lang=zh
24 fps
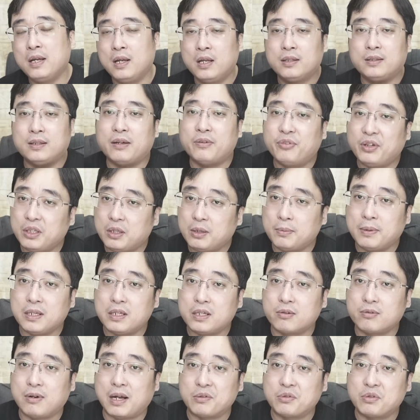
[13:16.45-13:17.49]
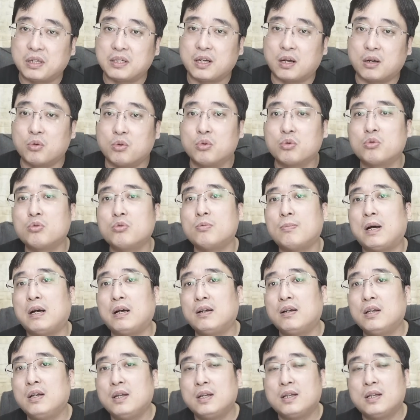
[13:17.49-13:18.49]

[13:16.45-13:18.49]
在菲律宾是完全掌控住吗？